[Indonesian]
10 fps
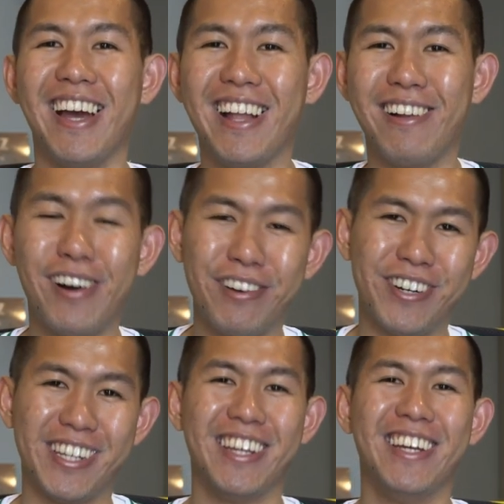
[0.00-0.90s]
Al
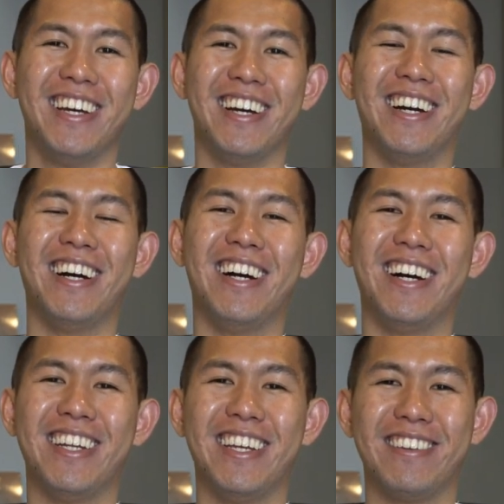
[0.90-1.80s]
Horford. Uh,
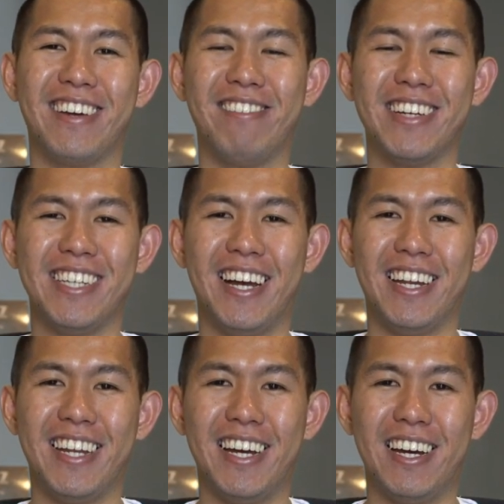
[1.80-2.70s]
dan juga masih
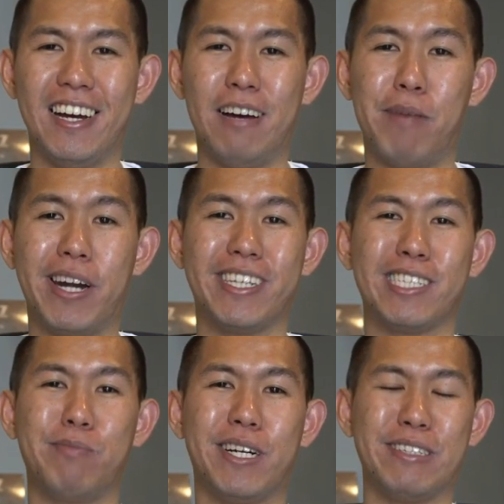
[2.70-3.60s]
ada uh, Marcus
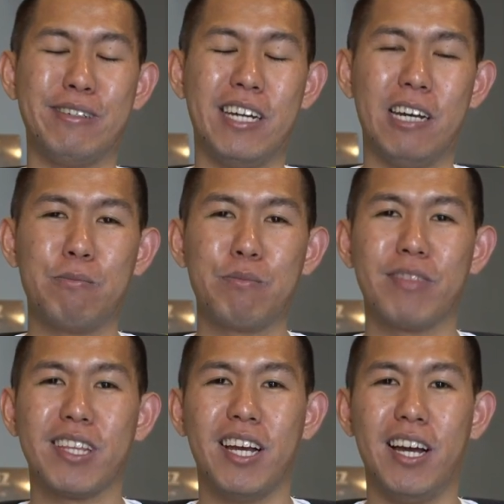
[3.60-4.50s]
Smart juga
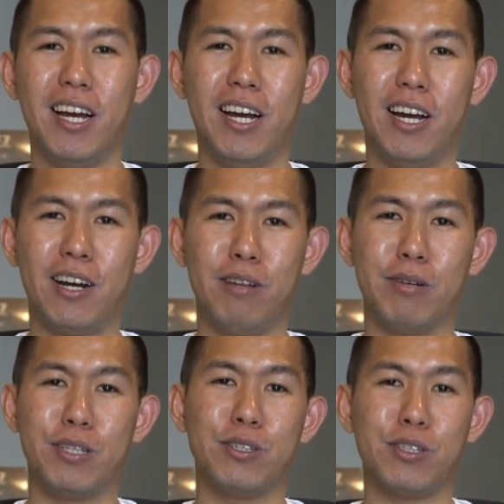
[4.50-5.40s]
Uh, kalau
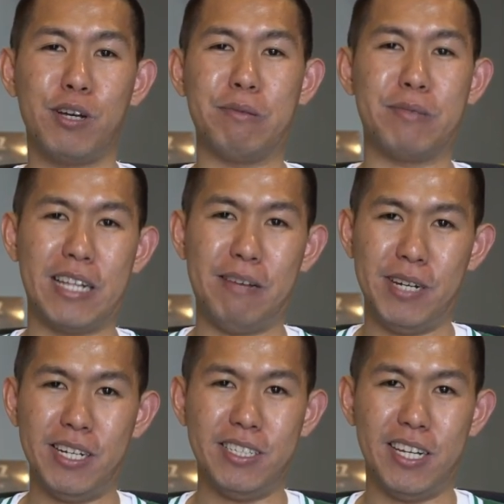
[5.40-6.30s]
begitu itu topik
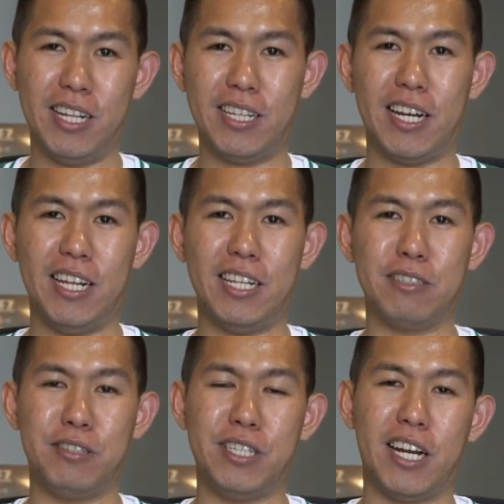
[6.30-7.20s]
pertama, jadi nanti kalian
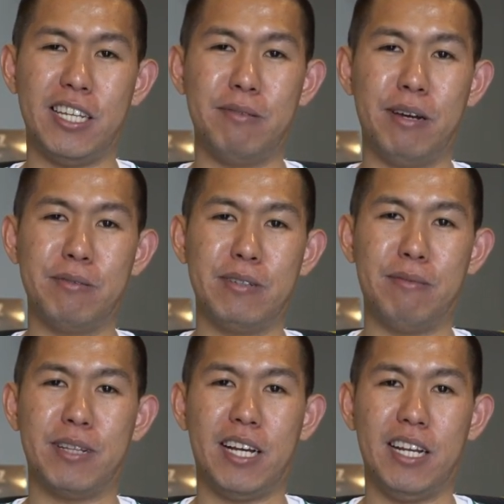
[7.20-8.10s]
langsung share aja bagaimana
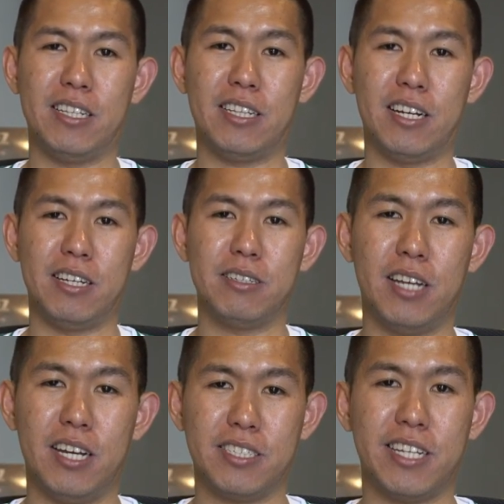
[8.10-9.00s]
pendapat kalian tentang
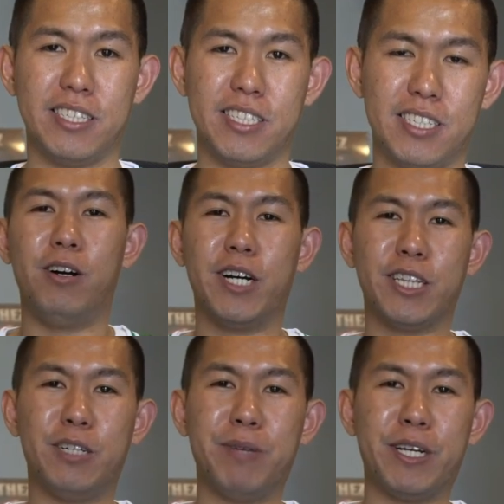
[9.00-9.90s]
uh, Celtics. Oke, okay,
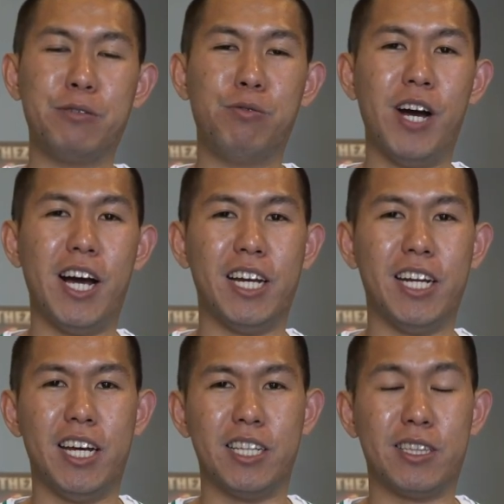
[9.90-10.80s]
topik kedua
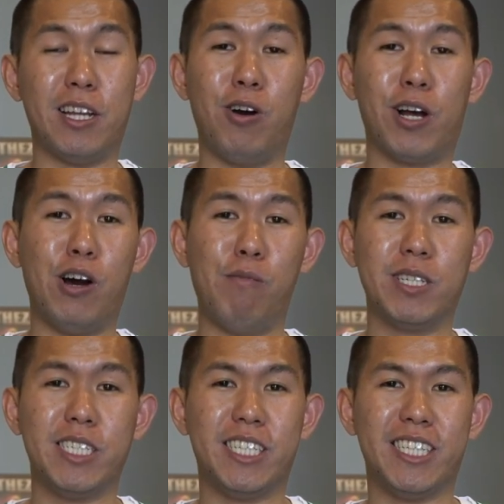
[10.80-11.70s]
ada Oklahoma
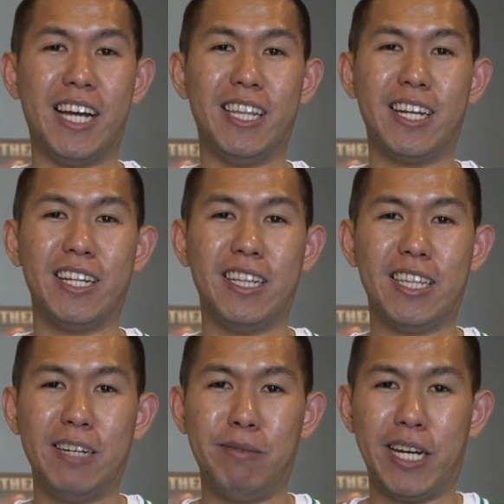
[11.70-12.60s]
City Thunder dan
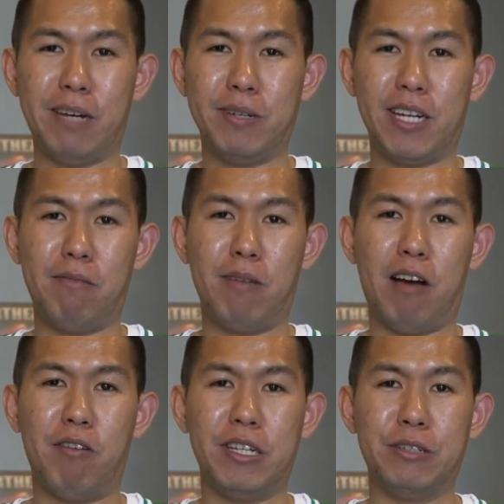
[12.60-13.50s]
tadi mereka menang
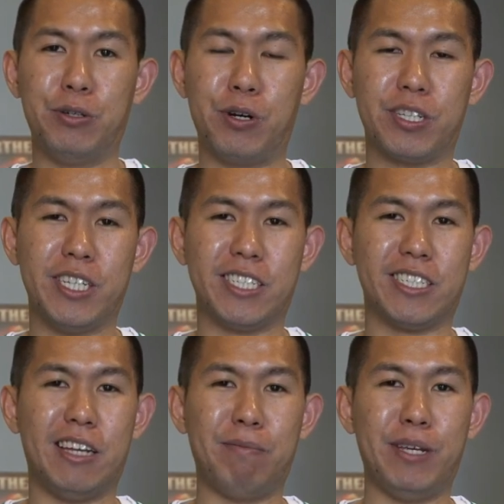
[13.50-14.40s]
melawan New York
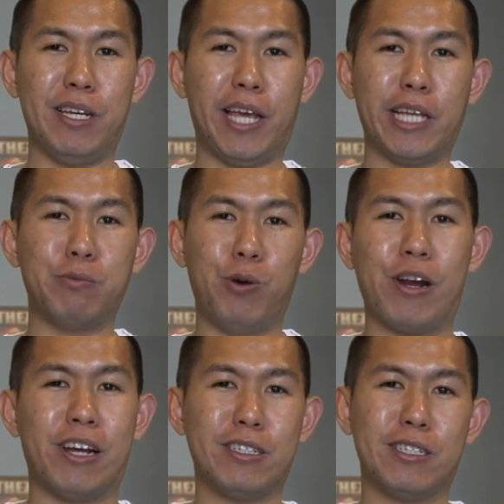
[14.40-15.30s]
Knicks. Tapi kayak semua
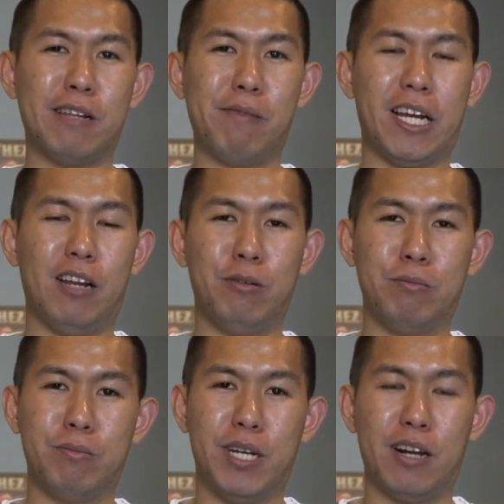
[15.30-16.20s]
orang itu setelah mereka
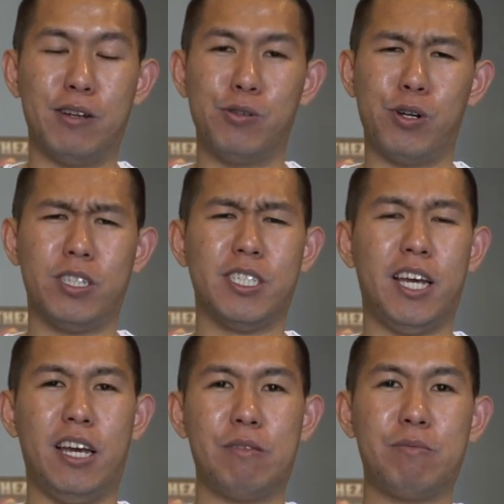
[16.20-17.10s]
lawan, menang lawan New York Knicks
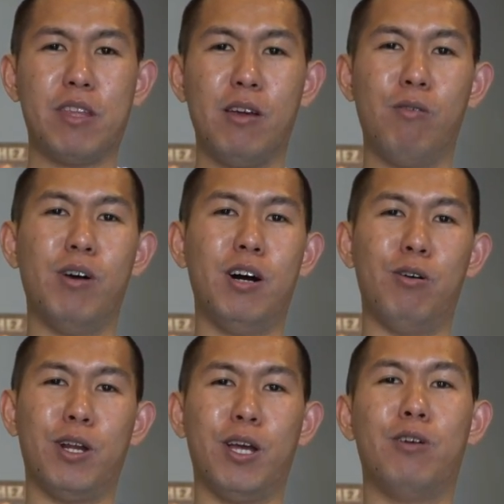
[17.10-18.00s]
kayak wah
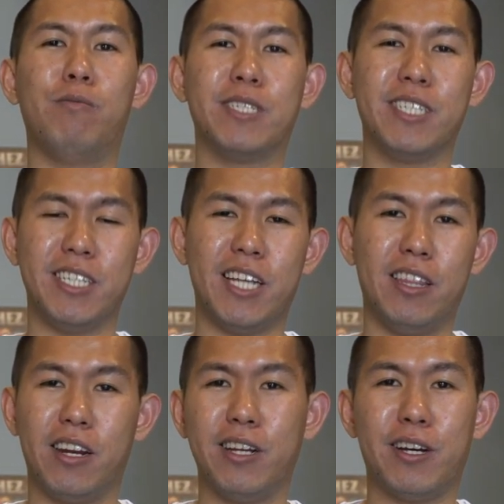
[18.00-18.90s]
Oklahoma City
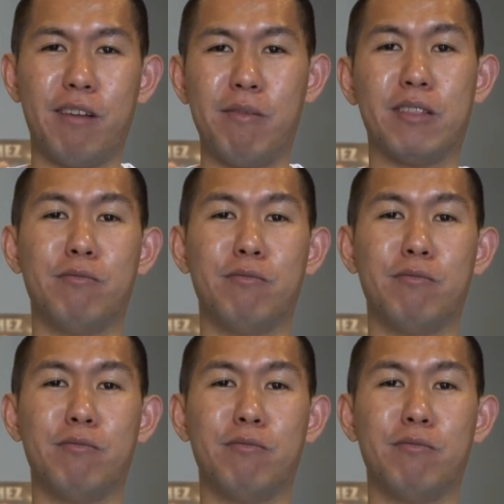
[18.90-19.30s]
Thunder ini keren banget.